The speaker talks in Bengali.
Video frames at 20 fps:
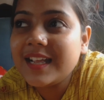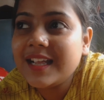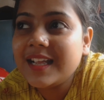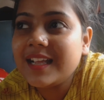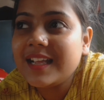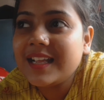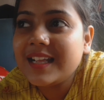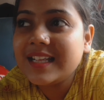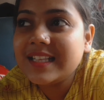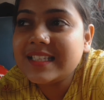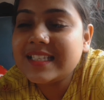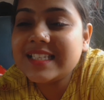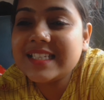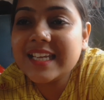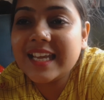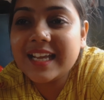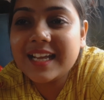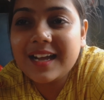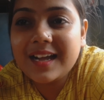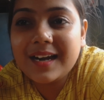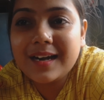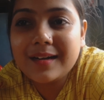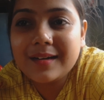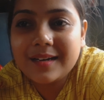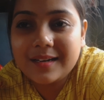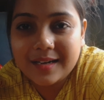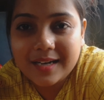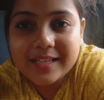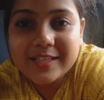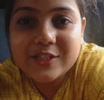মানে না আর
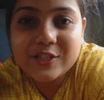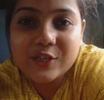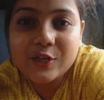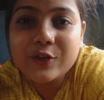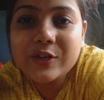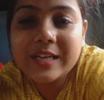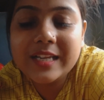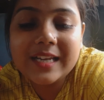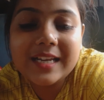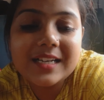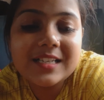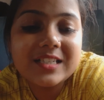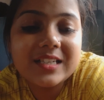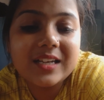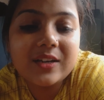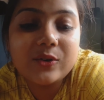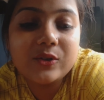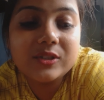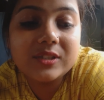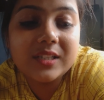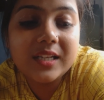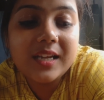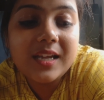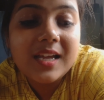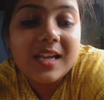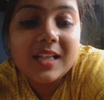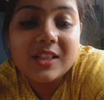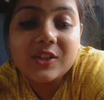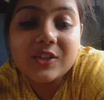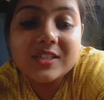টিকিট চেক করতে
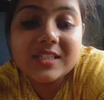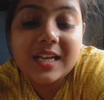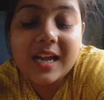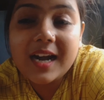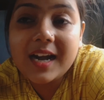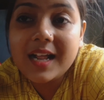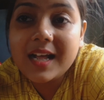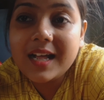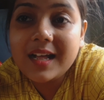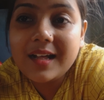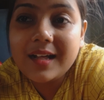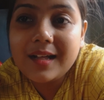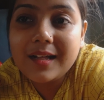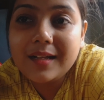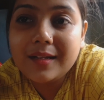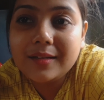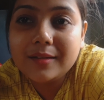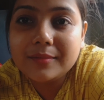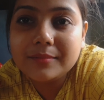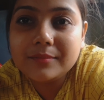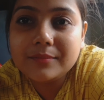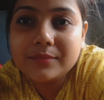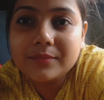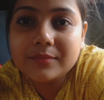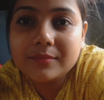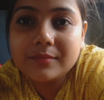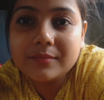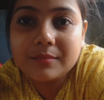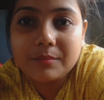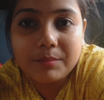তো যারা
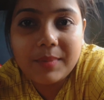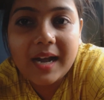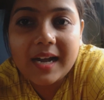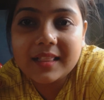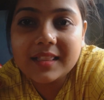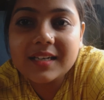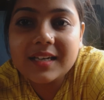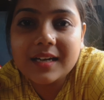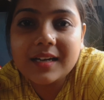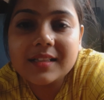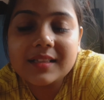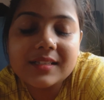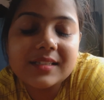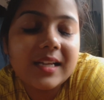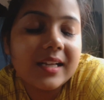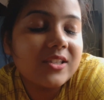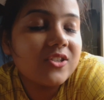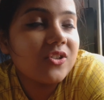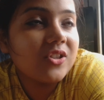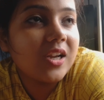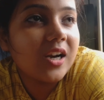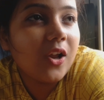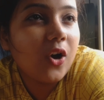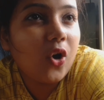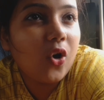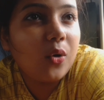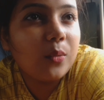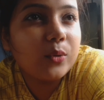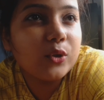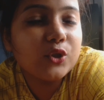বেড়াতে বেড়াতে যাচ্ছ তারা
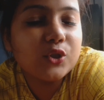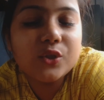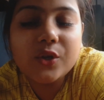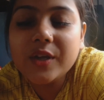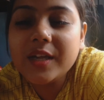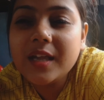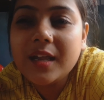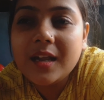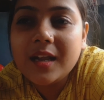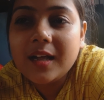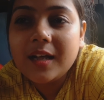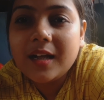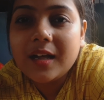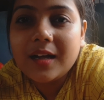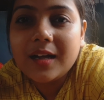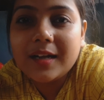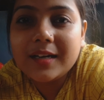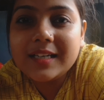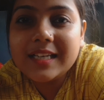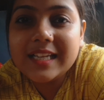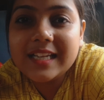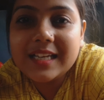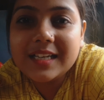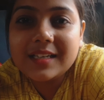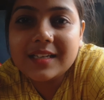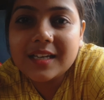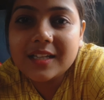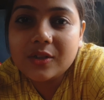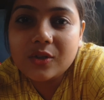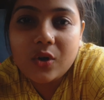অবশ্যই
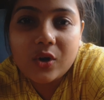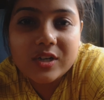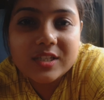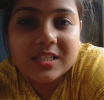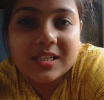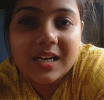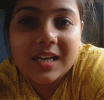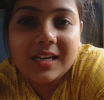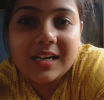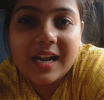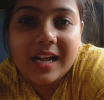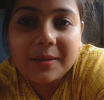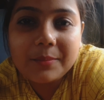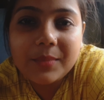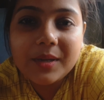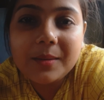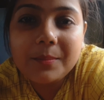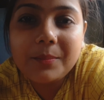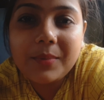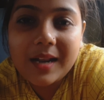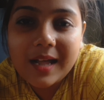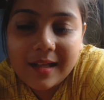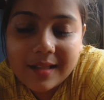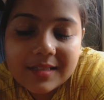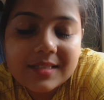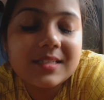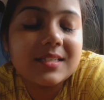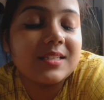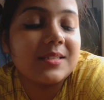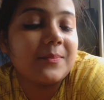টিকিটটা তো অরিজিনাল রাখবেই প্লাস